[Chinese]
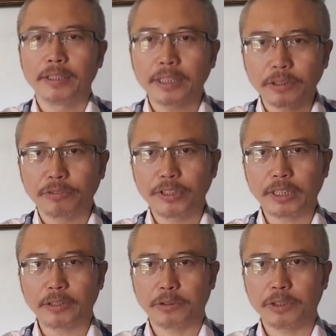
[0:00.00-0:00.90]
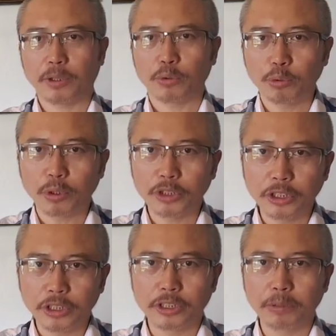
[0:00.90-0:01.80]
这就非常有效。如果
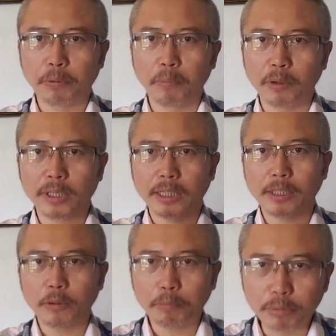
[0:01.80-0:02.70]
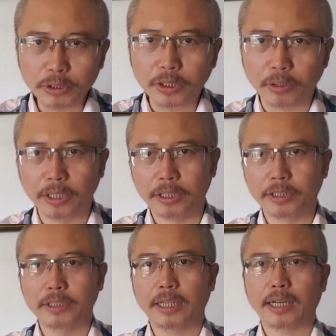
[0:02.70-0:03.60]
仅仅是泼墨，大家都不知道你
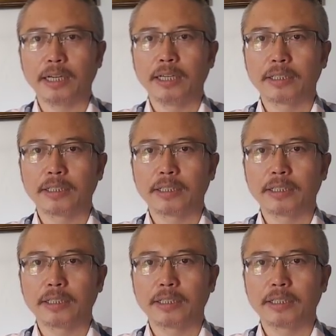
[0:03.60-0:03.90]
是在